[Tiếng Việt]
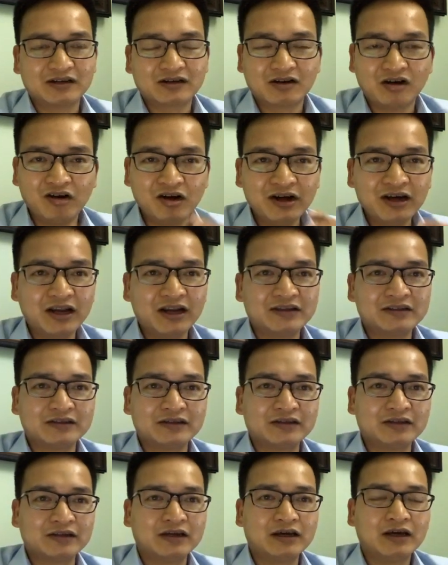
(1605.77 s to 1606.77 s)
có nghĩa là
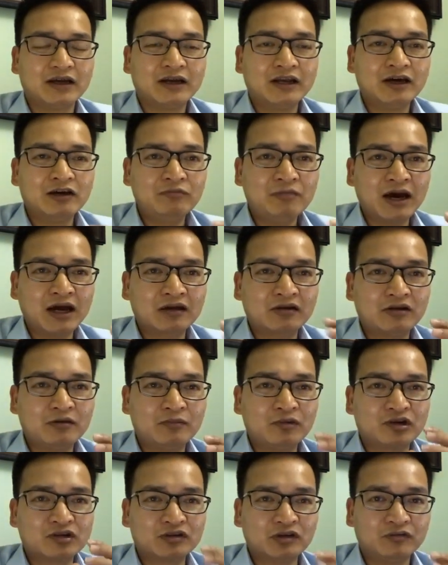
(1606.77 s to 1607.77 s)
gì nếu bạn có
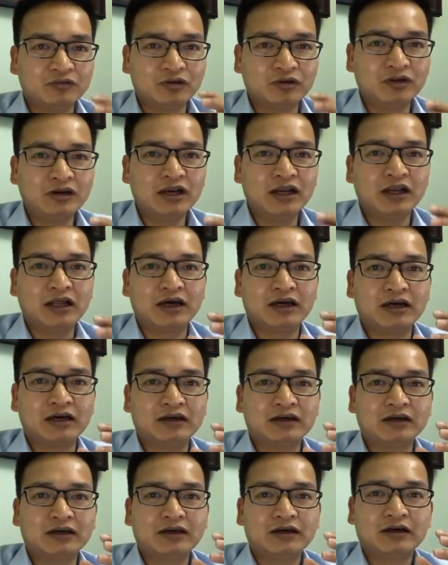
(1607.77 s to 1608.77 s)
một số vốn là